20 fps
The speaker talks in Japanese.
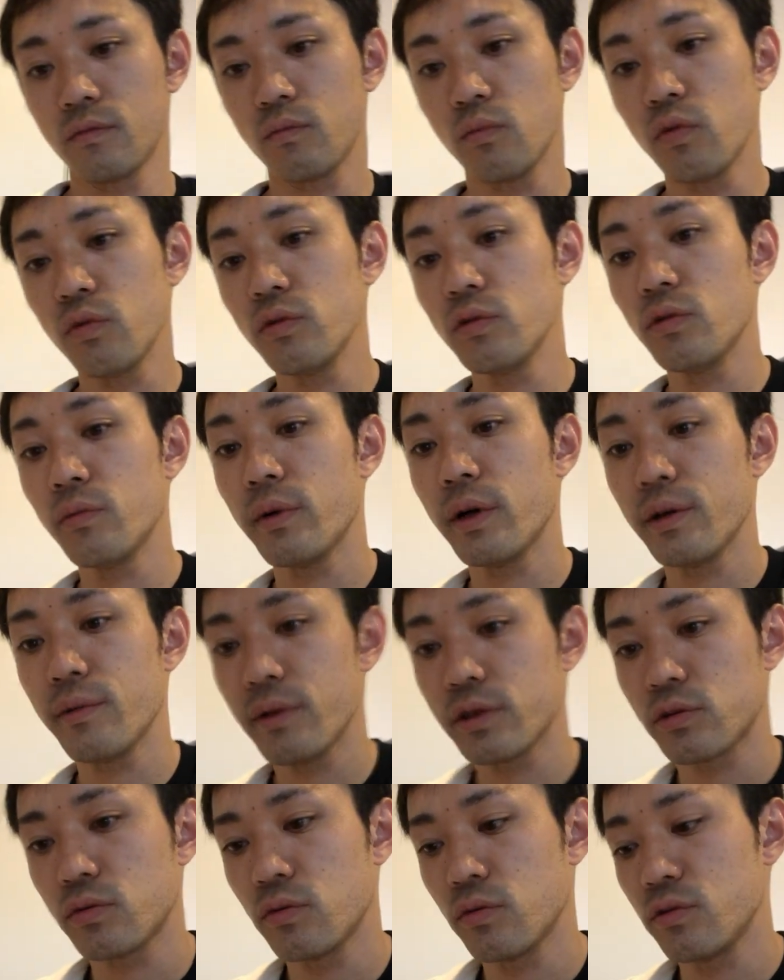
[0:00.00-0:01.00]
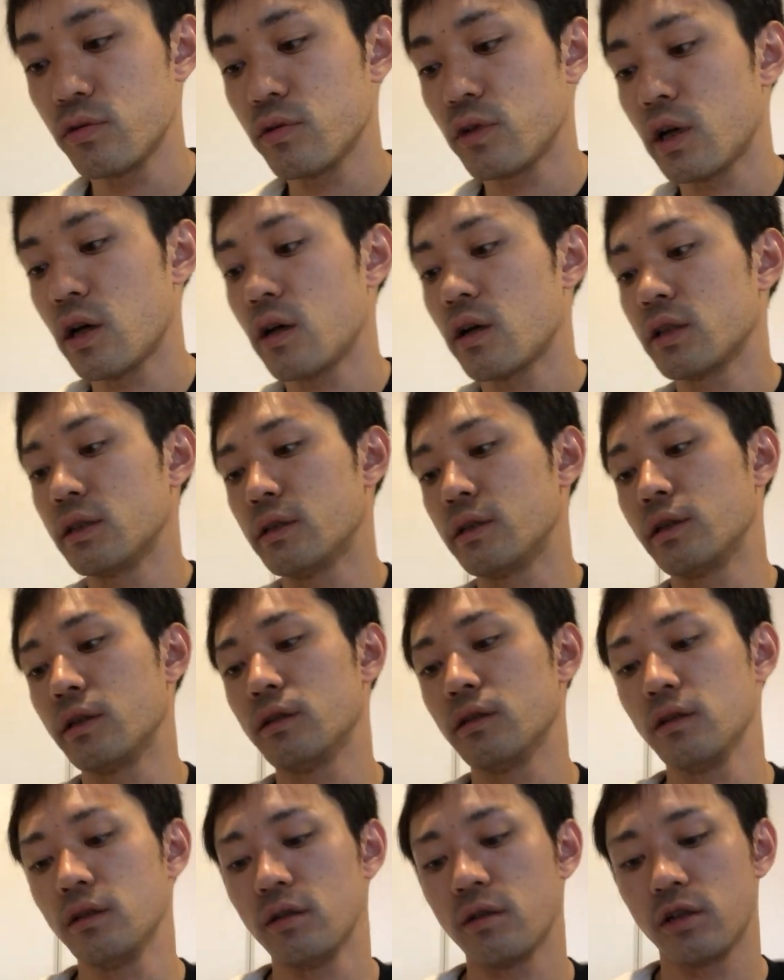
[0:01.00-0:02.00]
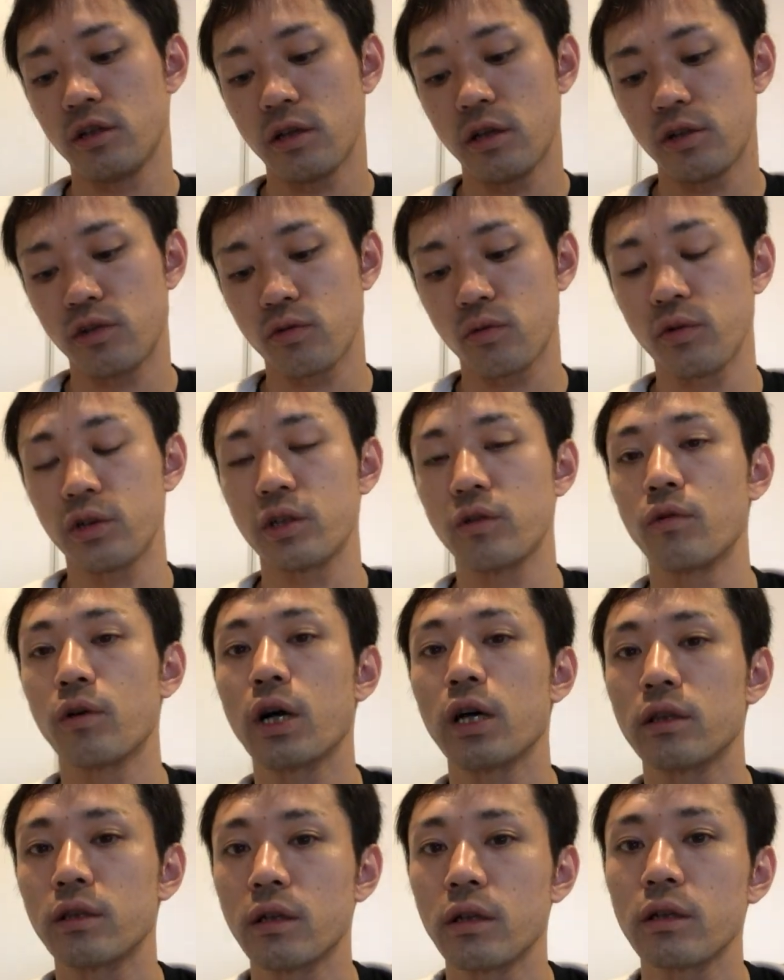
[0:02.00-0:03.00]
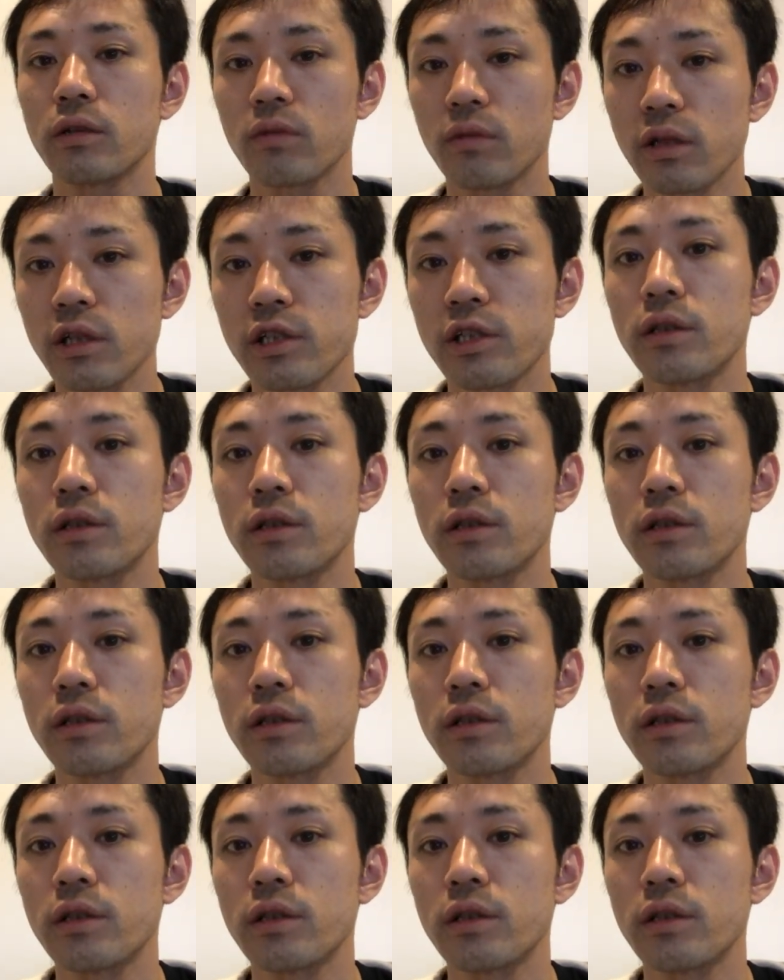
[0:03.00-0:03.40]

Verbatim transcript: 僕の場合はそういう観点で商品を買ったりとか